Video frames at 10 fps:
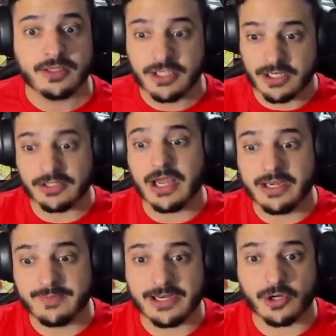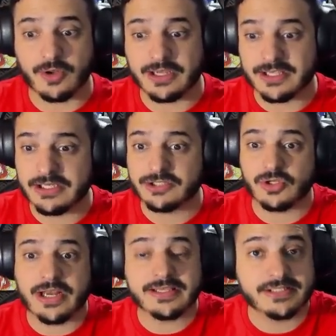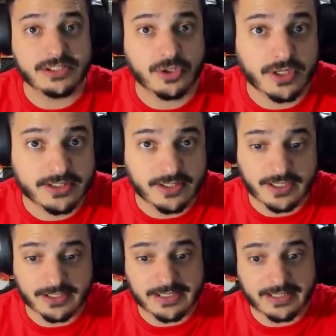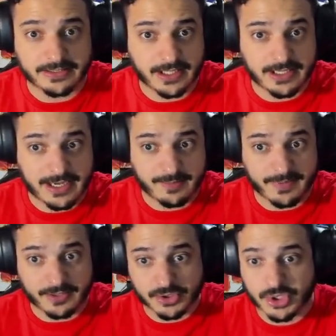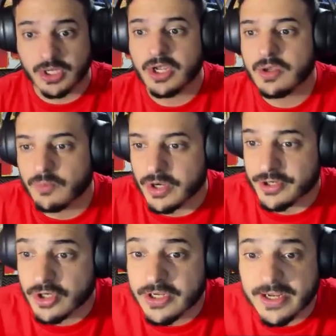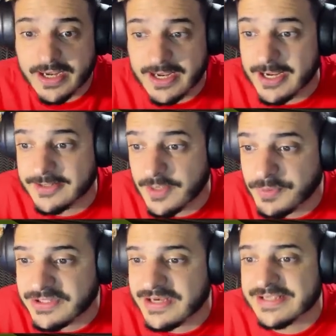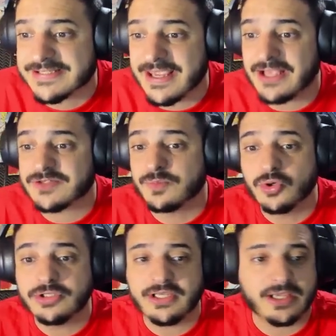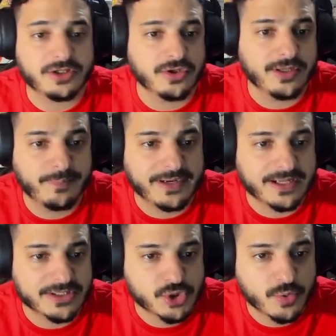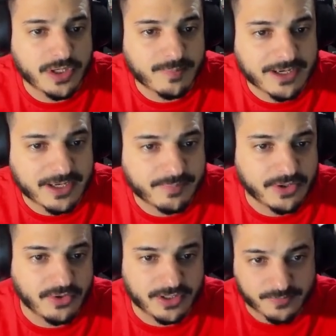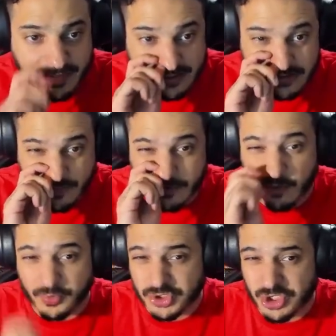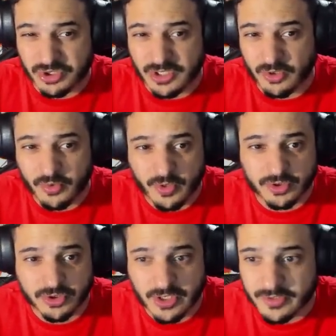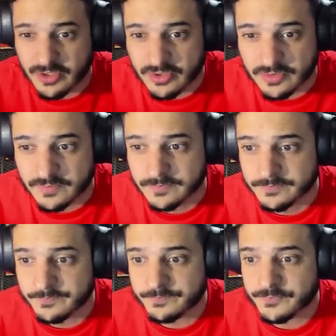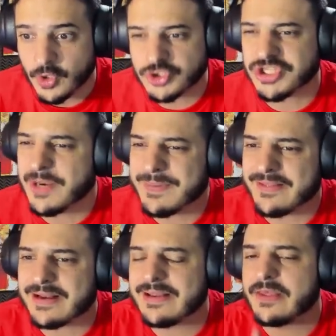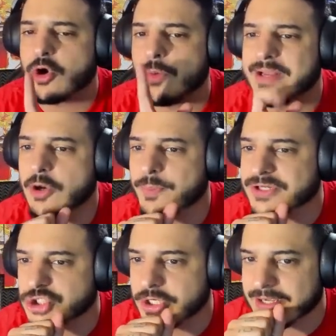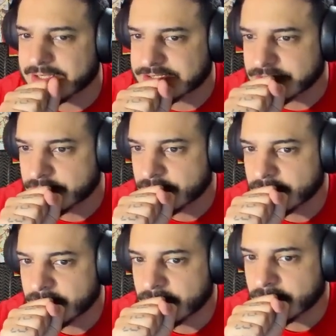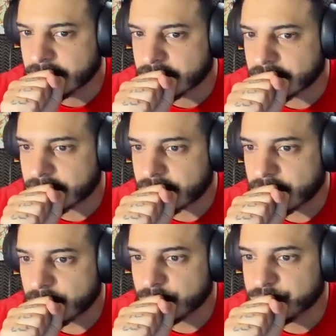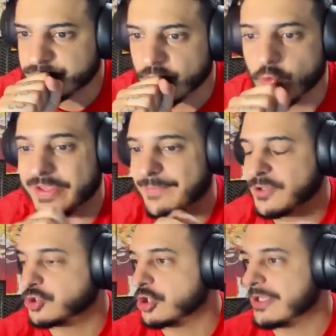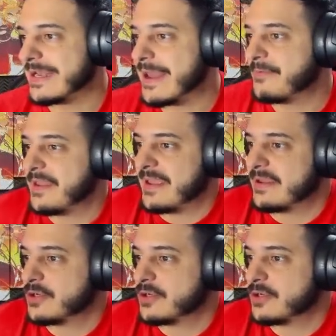Dale, la robas 500 likes gente. Dejen like, dejen like, perros. Bueno, eh, después tenés Ex Multi, que esto es para subir más rápido de experiencia, pero no pusieron rangos nuevos todavía, ¿o no? ¿O será para mm, darle de comer a los personajes? Eso para darle comer, para darle comer. Uy, amigo, estoy en la B, no